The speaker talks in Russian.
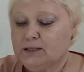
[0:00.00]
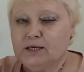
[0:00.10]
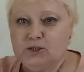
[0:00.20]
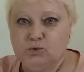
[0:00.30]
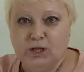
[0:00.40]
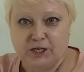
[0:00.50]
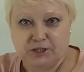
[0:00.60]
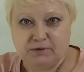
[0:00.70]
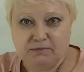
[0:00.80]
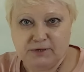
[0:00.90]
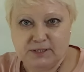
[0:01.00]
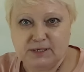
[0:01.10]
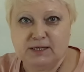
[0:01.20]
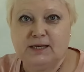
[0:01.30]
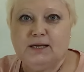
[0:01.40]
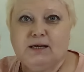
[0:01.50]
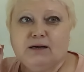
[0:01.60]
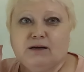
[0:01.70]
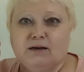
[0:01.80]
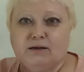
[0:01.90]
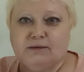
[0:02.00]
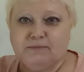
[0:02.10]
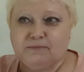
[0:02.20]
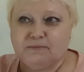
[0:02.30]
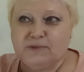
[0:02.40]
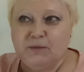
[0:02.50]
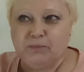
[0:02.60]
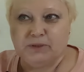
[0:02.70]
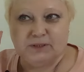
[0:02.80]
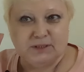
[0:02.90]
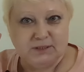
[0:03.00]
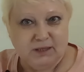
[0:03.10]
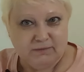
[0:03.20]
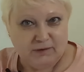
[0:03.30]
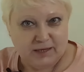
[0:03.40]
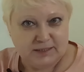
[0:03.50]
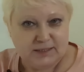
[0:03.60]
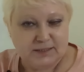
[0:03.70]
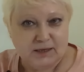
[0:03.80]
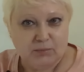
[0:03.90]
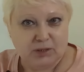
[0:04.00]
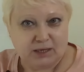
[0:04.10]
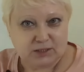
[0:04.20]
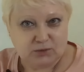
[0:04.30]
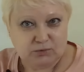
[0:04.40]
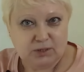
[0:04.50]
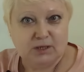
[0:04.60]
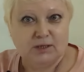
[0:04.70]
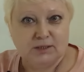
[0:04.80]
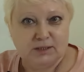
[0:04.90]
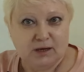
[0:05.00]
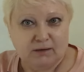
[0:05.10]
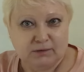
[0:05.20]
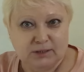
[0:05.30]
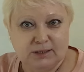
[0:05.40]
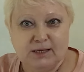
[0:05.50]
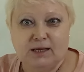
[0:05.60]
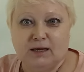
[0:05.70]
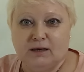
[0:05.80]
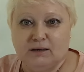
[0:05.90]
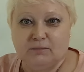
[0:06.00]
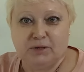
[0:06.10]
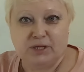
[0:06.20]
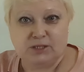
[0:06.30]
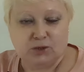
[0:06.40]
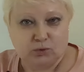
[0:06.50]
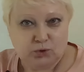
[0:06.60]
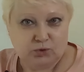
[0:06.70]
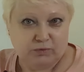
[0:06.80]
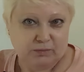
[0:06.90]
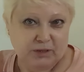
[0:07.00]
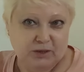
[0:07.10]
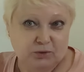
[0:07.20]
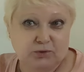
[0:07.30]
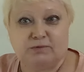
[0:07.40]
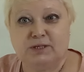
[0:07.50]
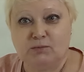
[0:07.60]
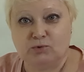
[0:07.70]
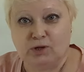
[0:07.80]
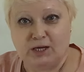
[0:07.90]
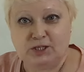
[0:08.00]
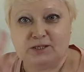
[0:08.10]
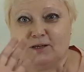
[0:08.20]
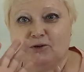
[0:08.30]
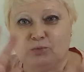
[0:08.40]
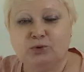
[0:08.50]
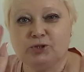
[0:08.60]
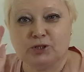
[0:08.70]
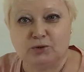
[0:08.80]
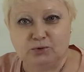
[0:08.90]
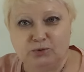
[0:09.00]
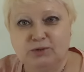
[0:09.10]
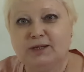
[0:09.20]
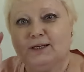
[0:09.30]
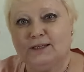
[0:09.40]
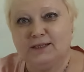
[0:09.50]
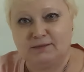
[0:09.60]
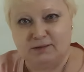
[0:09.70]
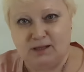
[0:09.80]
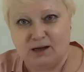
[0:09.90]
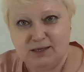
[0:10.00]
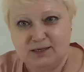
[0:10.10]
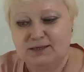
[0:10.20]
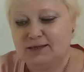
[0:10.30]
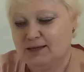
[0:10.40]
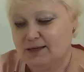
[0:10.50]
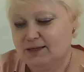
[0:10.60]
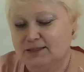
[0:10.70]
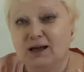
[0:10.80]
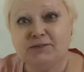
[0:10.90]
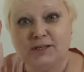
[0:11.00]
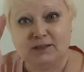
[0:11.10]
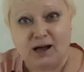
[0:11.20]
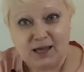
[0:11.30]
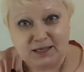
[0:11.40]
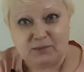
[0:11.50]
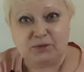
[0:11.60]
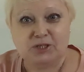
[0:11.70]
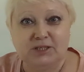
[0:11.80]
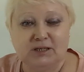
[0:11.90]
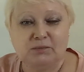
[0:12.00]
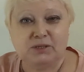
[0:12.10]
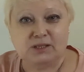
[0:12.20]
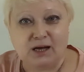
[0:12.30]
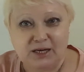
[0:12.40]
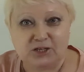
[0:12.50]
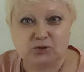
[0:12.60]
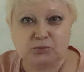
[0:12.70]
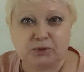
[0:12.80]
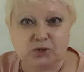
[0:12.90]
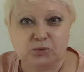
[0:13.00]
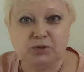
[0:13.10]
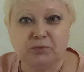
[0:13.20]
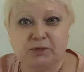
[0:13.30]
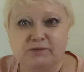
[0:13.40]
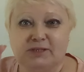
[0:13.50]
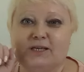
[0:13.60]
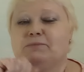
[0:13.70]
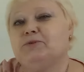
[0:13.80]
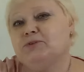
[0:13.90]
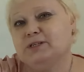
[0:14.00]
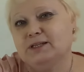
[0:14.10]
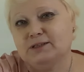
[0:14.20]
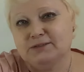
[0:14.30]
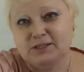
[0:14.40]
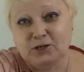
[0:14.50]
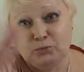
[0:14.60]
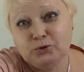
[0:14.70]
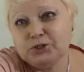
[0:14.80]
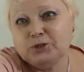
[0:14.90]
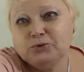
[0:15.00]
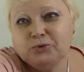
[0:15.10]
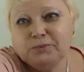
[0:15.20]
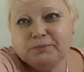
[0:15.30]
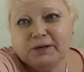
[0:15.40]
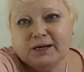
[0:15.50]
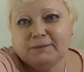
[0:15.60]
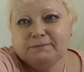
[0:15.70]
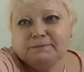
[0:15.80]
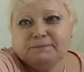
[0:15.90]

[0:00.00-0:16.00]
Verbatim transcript: Так удачи вам, весы. А, не поддавайтесь соблазну дьявола. А, берите то, что вам дают. Всем удачи. Люблю, целую. До свидания. Ставьте лайки, пишите комментарии, что способствует продвижению моего канала. Всех люблю, целую. Пока.